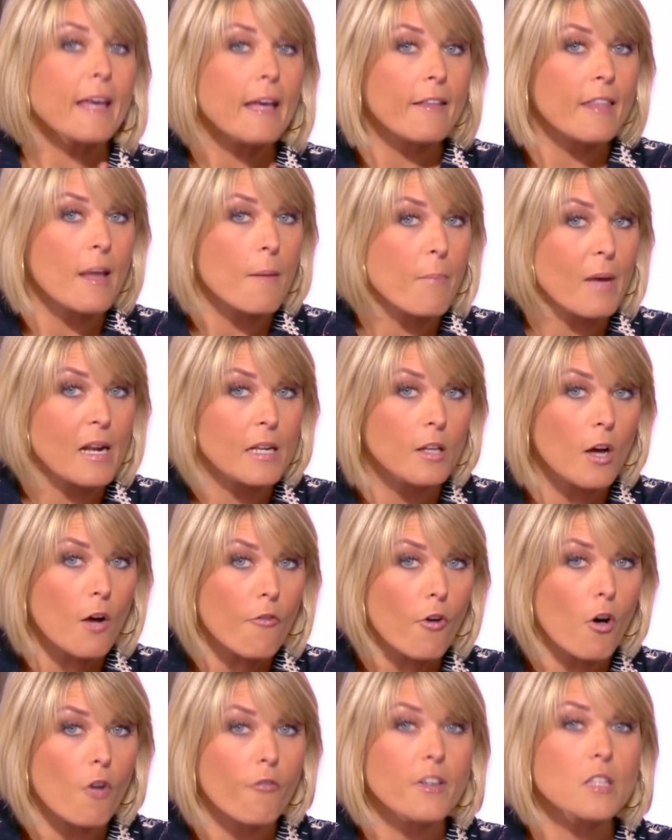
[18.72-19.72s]
un appel
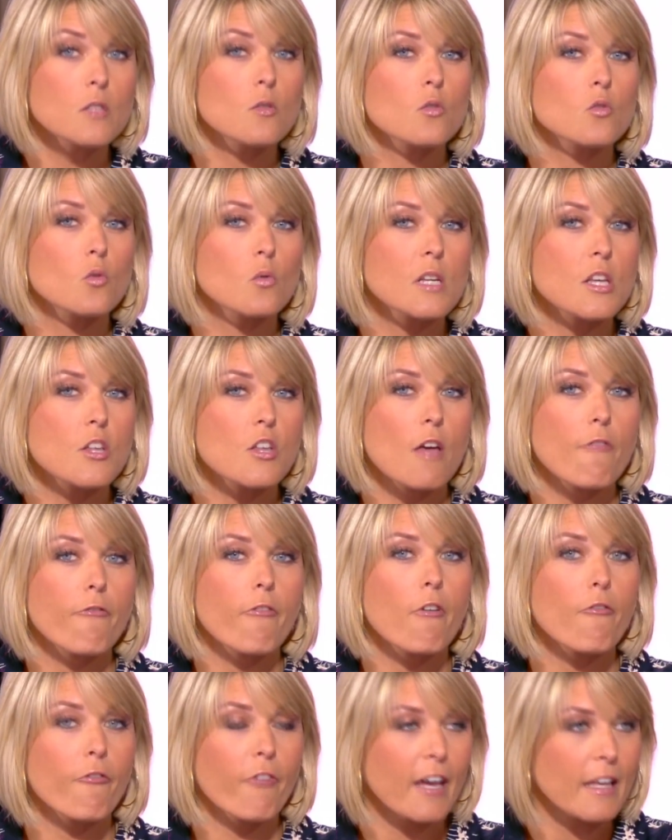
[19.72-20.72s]
d'offres, en fait, ce sont les
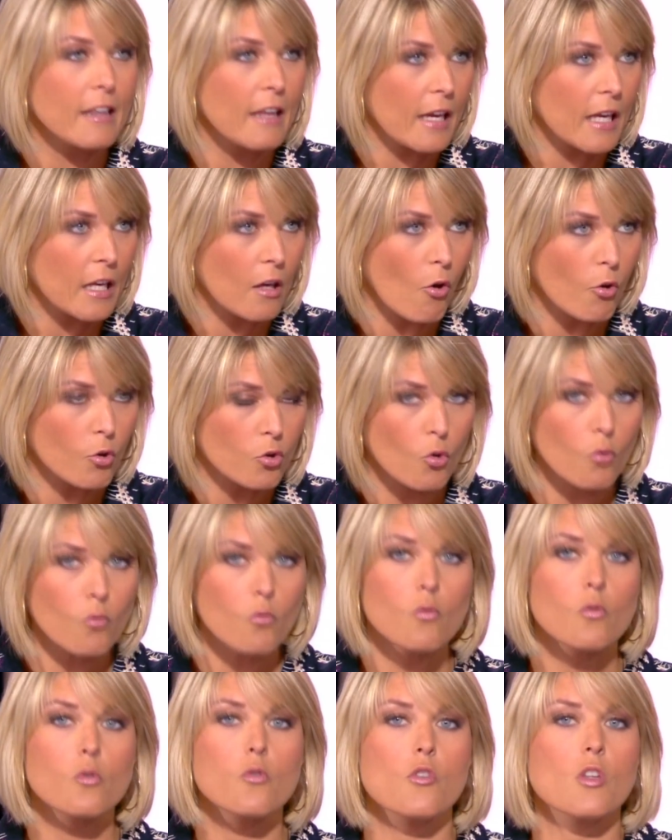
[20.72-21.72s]
chefs Frédéric Anton,
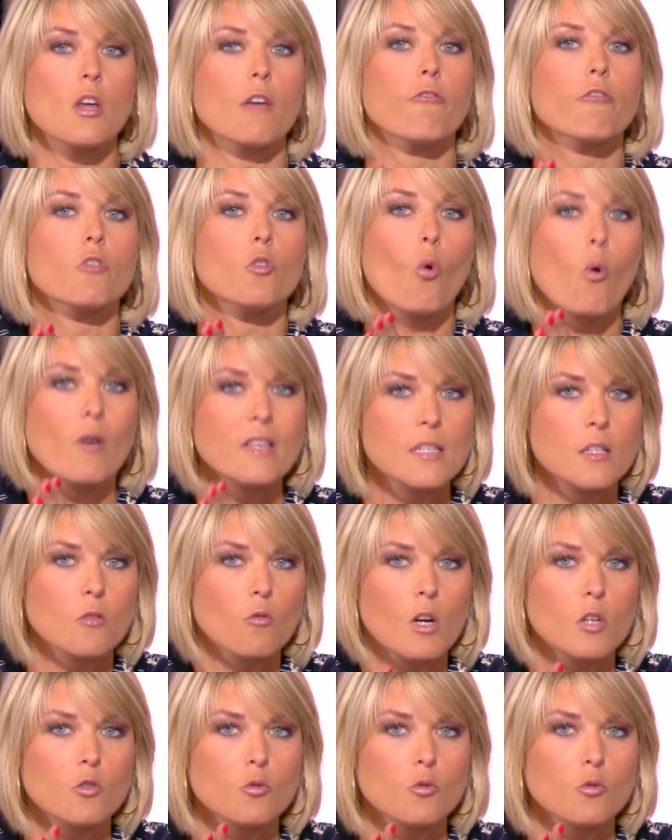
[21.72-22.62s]
le chef 3 étoiles